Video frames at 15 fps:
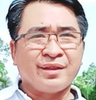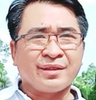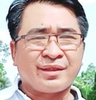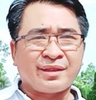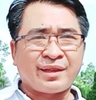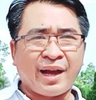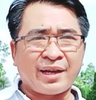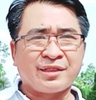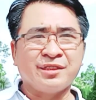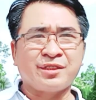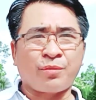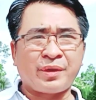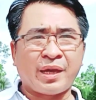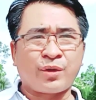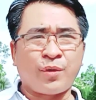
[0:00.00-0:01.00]
căn cước
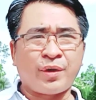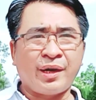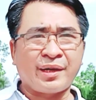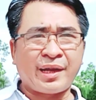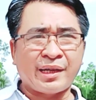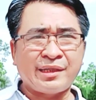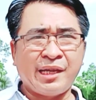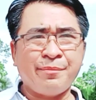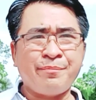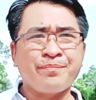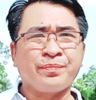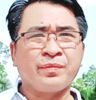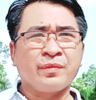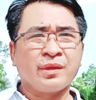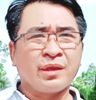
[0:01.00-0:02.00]
công dân có gắn chip
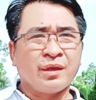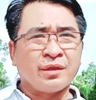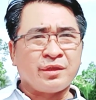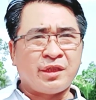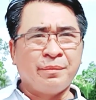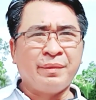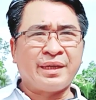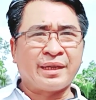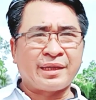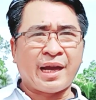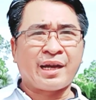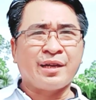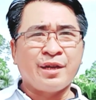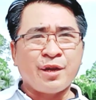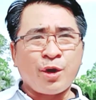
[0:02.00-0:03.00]
chứng minh nhân
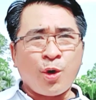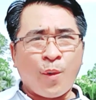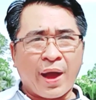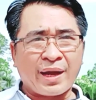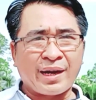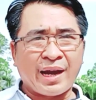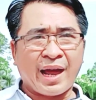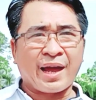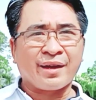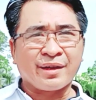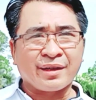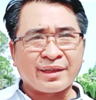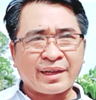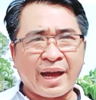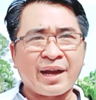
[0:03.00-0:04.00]
dân hoặc là
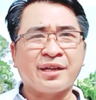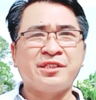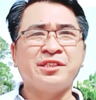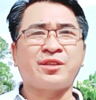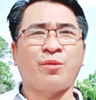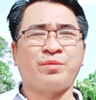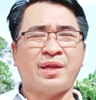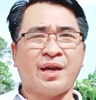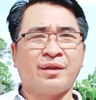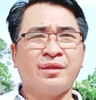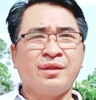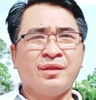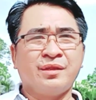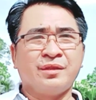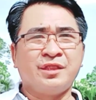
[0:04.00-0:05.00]
căn cứ công dân
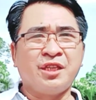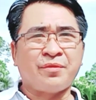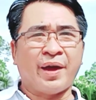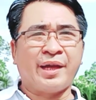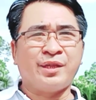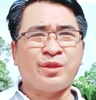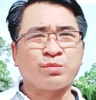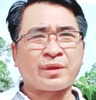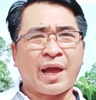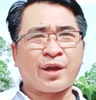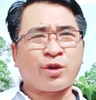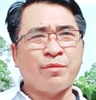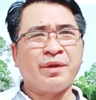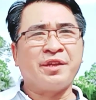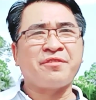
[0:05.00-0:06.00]
như vậy chúng ta
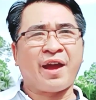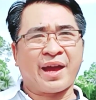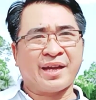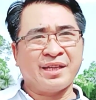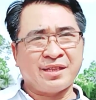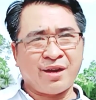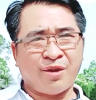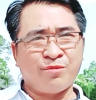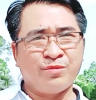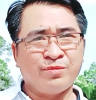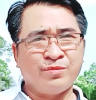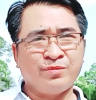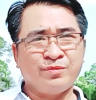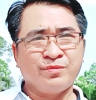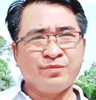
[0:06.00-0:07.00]
có bị phạt hay không
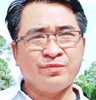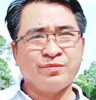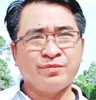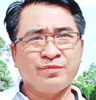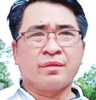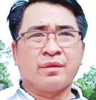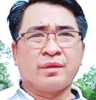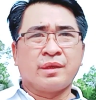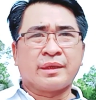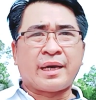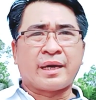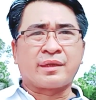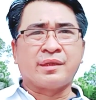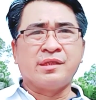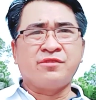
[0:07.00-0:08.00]

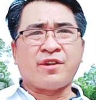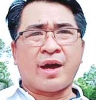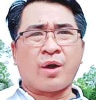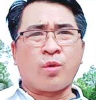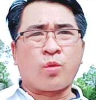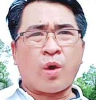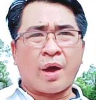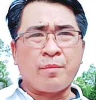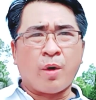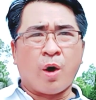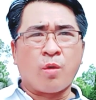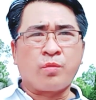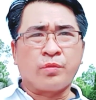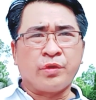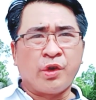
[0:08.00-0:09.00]
căn cứ vào khoảng
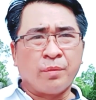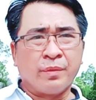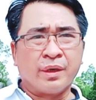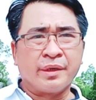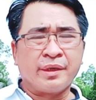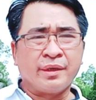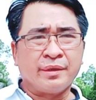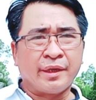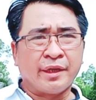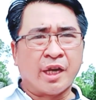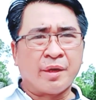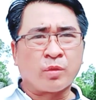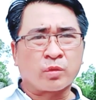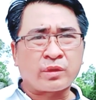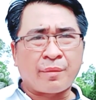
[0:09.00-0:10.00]
1 điều 10 nghị
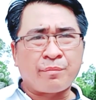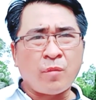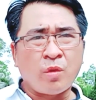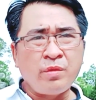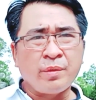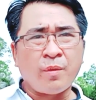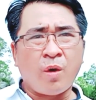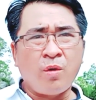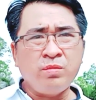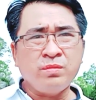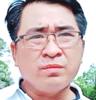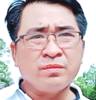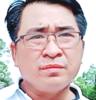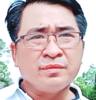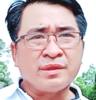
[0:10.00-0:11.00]
định 144
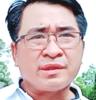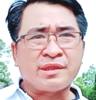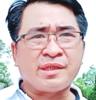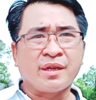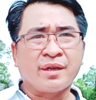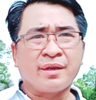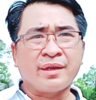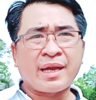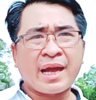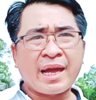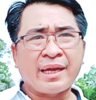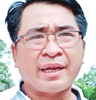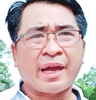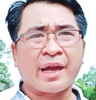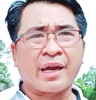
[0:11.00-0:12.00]
trên
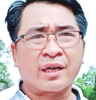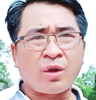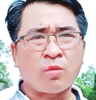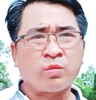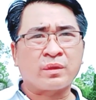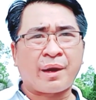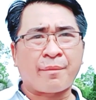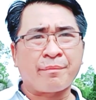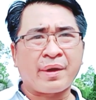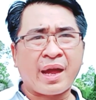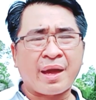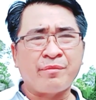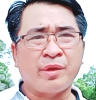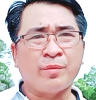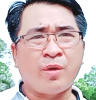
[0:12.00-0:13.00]

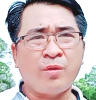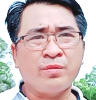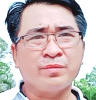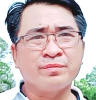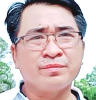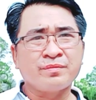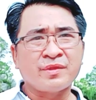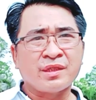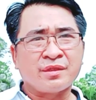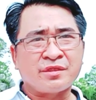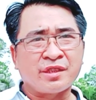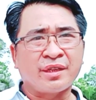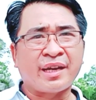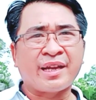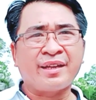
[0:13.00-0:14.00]
2021
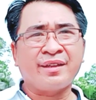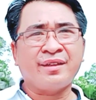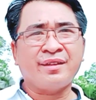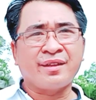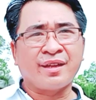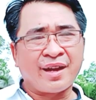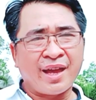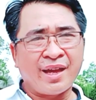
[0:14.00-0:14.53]
trên NND